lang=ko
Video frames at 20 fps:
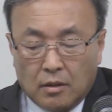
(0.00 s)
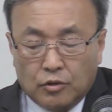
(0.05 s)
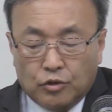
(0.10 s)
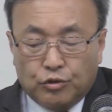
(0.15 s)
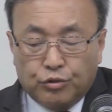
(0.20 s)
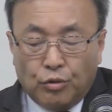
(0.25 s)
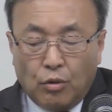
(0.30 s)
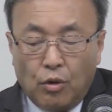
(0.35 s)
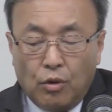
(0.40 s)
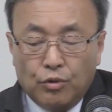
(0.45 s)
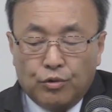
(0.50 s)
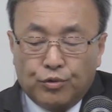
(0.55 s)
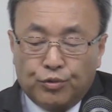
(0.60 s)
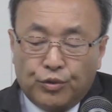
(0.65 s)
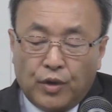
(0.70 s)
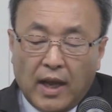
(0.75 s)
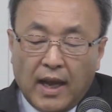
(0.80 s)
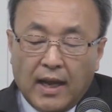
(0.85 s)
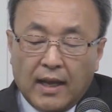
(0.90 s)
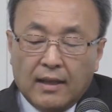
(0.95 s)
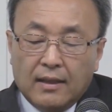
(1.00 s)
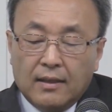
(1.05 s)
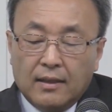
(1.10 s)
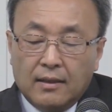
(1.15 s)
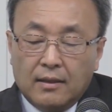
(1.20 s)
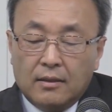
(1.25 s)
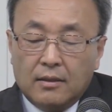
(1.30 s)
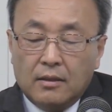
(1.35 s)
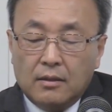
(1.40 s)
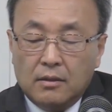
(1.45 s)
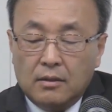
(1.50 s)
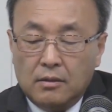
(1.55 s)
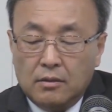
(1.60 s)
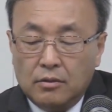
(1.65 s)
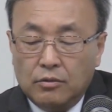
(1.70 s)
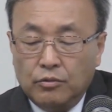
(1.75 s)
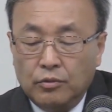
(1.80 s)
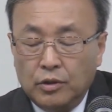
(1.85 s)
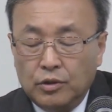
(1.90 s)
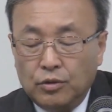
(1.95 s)
주로
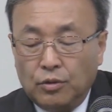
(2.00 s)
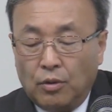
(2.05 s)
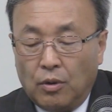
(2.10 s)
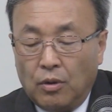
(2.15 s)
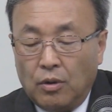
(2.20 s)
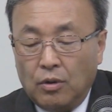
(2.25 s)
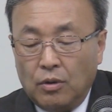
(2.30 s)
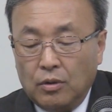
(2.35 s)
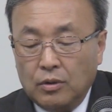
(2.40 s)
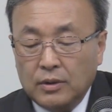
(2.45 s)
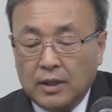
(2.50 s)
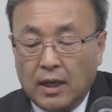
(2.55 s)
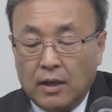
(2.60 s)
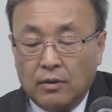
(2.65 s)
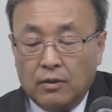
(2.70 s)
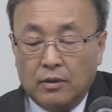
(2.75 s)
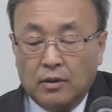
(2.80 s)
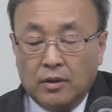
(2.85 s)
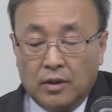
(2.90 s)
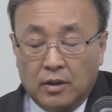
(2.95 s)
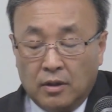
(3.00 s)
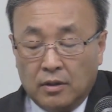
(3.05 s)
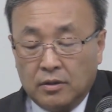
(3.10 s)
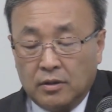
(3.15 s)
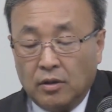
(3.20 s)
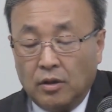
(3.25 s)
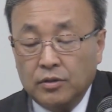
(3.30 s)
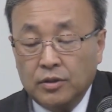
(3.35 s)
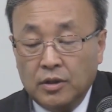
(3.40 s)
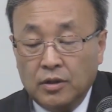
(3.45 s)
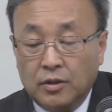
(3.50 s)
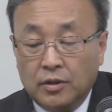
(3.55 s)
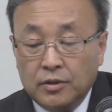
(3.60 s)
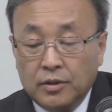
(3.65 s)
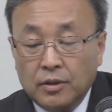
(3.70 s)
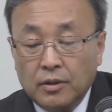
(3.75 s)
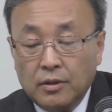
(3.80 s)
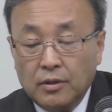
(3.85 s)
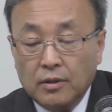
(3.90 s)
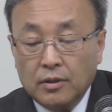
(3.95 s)
유대인들을 위주로 사용, 이게 써진
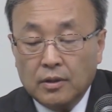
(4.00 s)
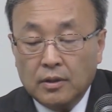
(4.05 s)
거죠.